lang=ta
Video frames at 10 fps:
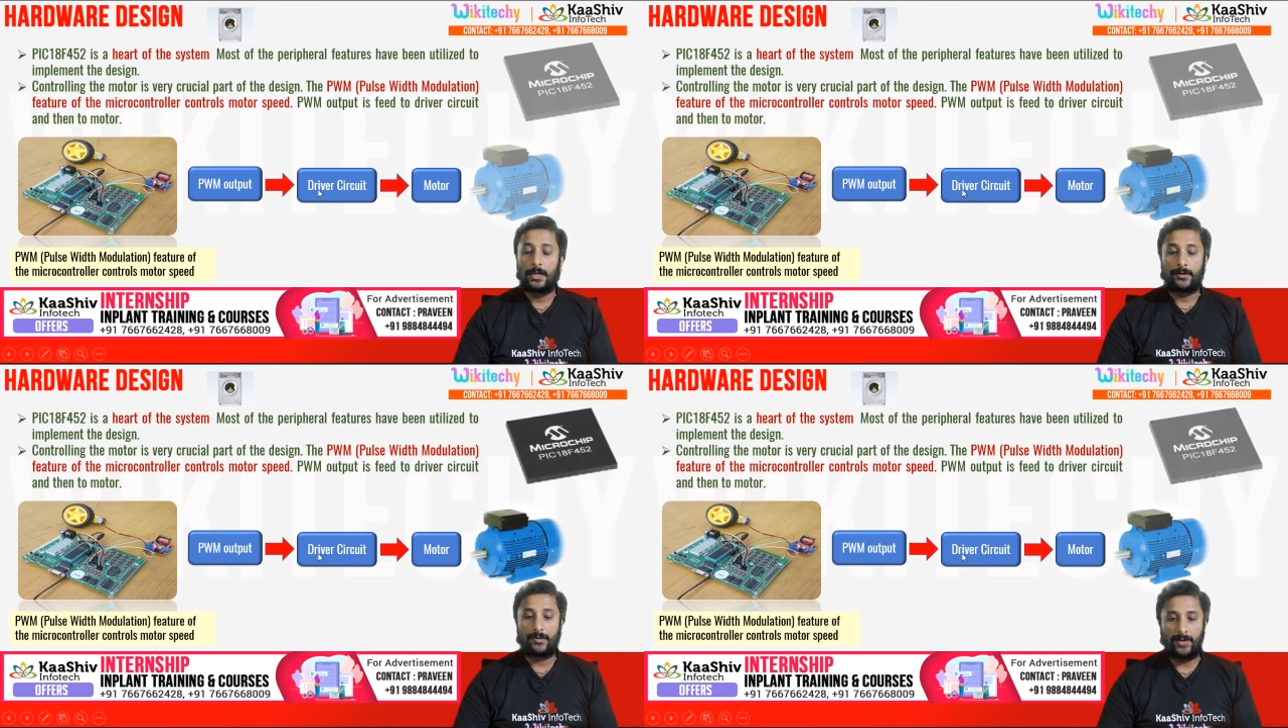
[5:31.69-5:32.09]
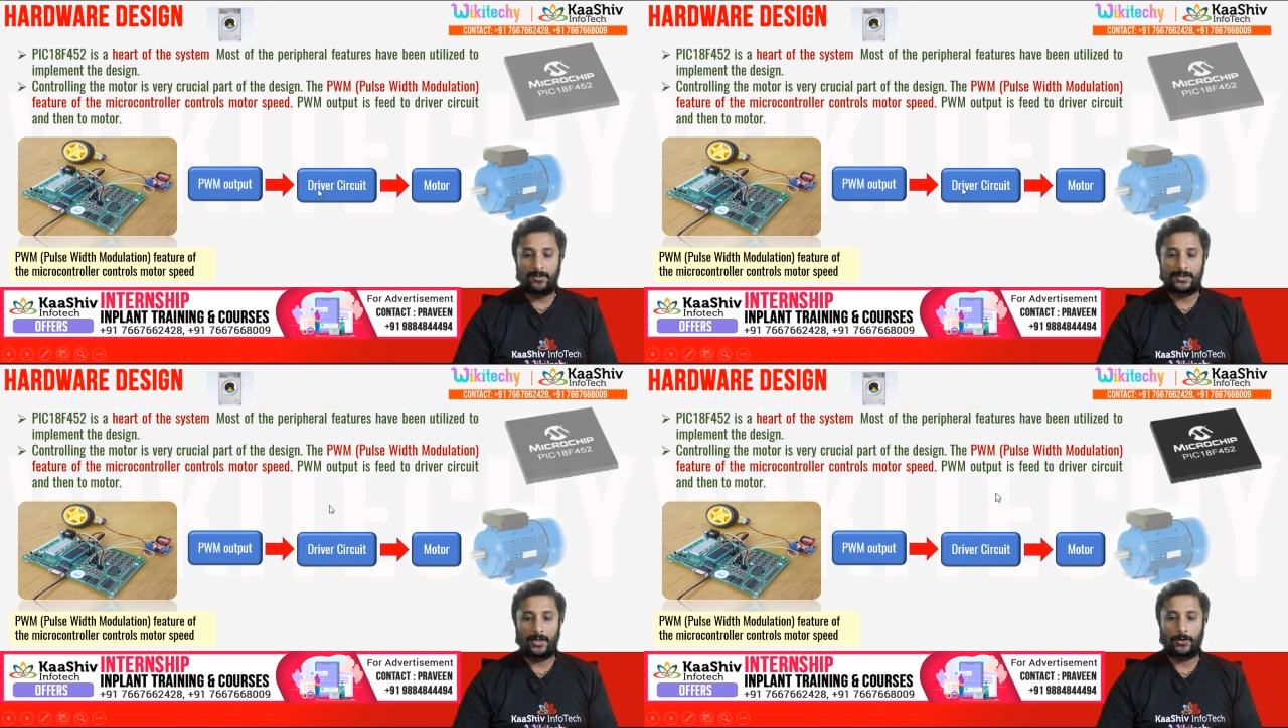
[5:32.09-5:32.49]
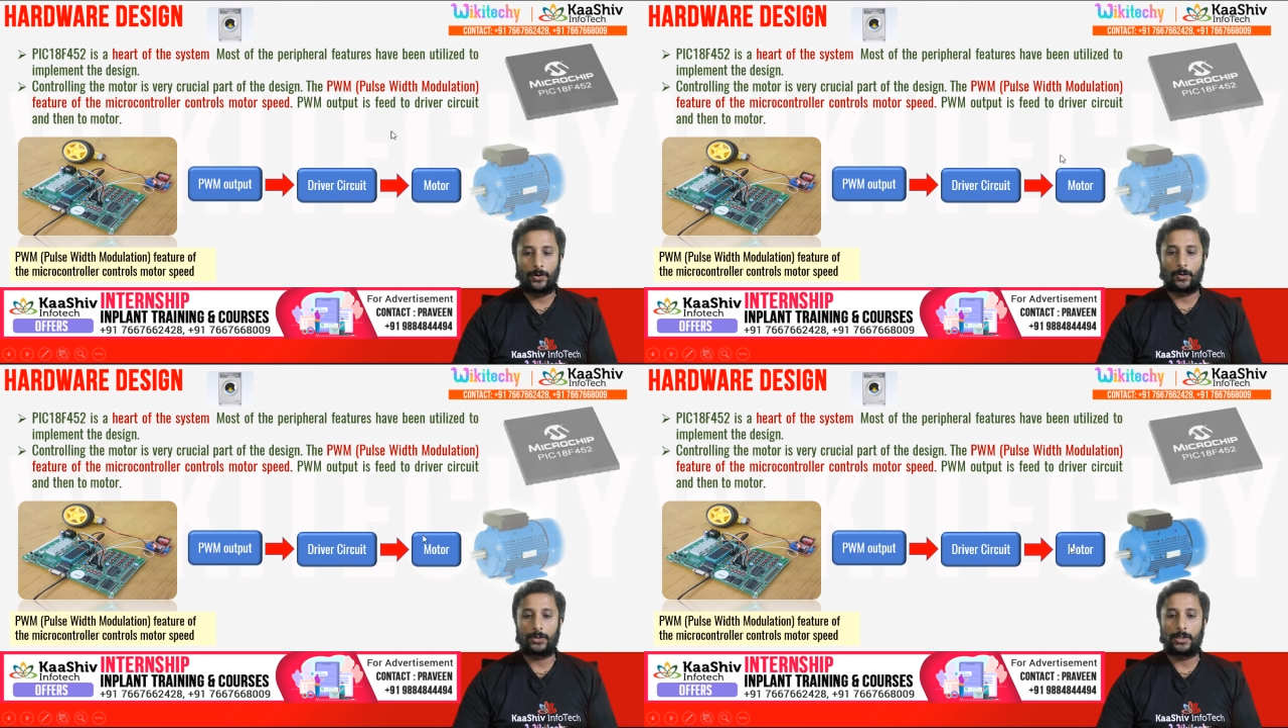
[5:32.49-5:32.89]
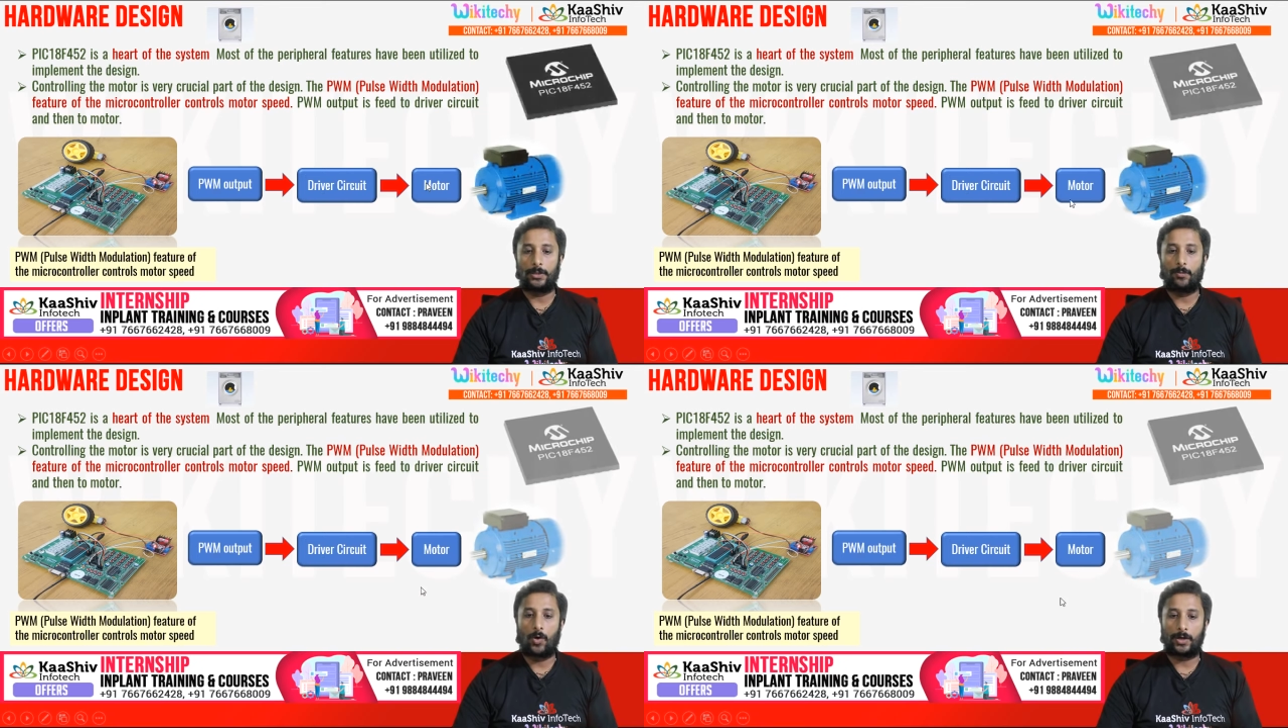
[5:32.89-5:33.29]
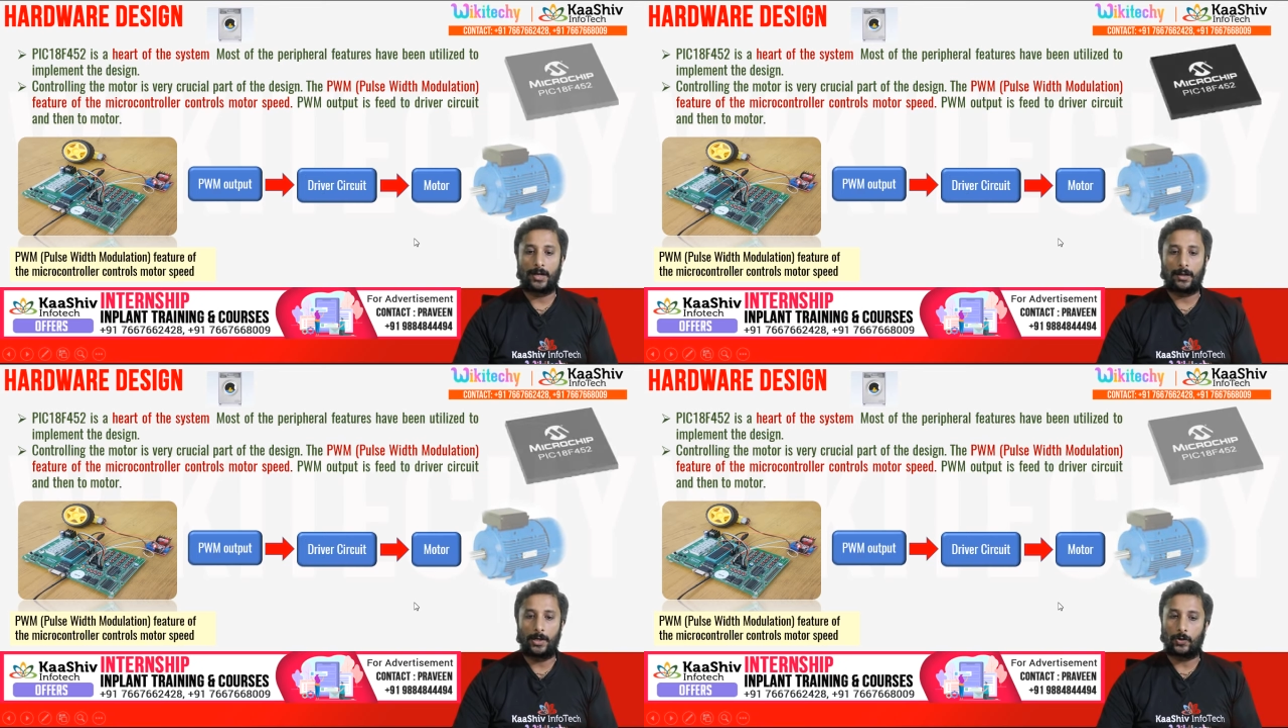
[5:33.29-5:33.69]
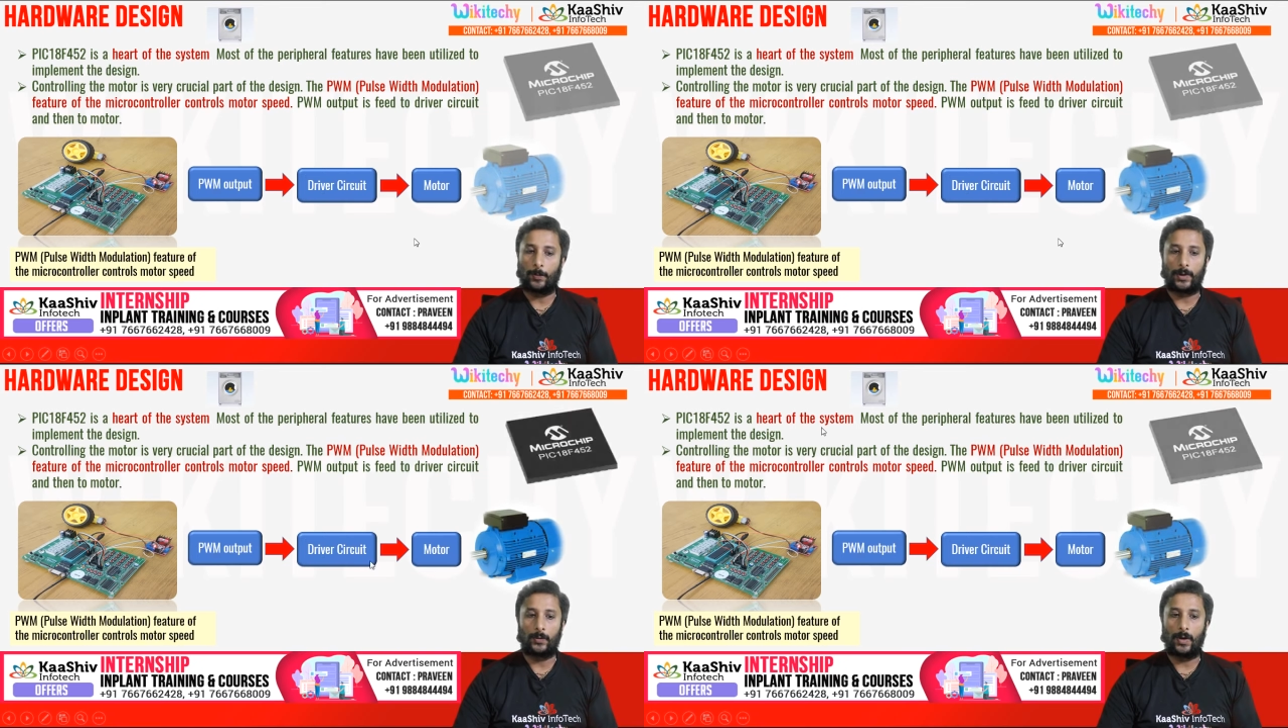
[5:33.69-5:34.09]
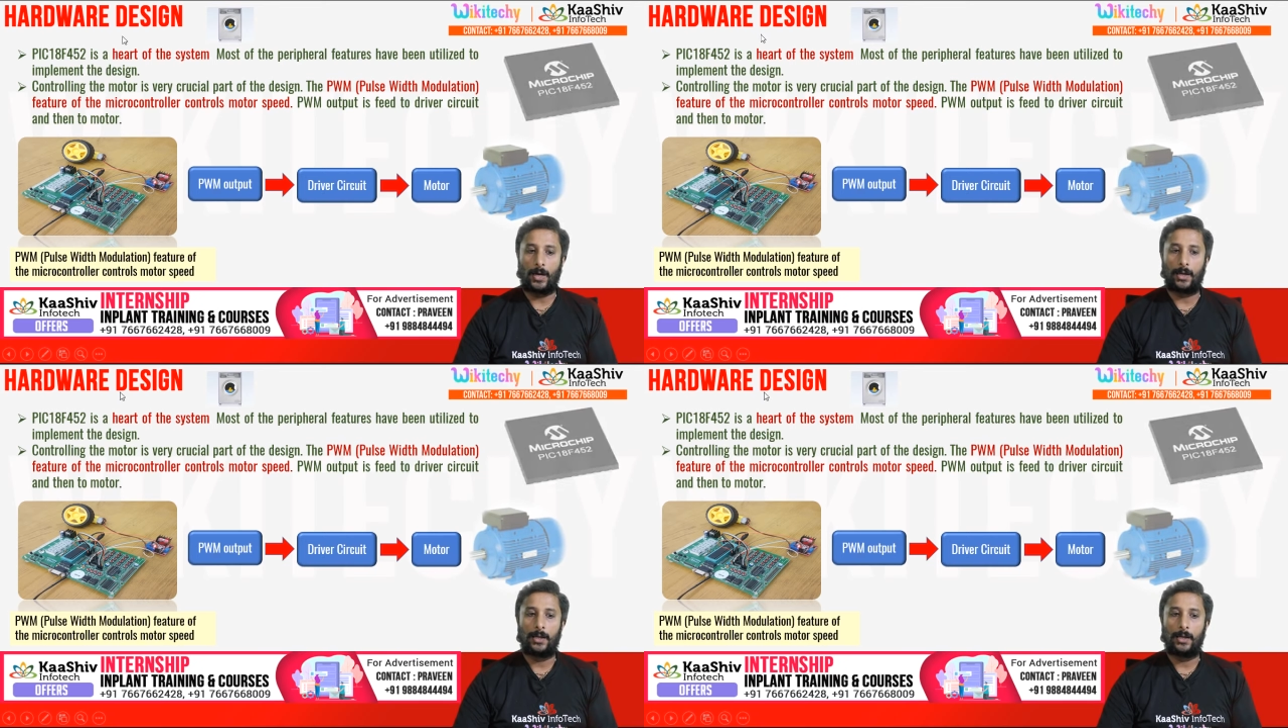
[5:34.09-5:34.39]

டிரைவர் சர்க்கியூட்டை கொடுத்து மோட்டாரை கண்ட்ரோல் பண்ணுவோம்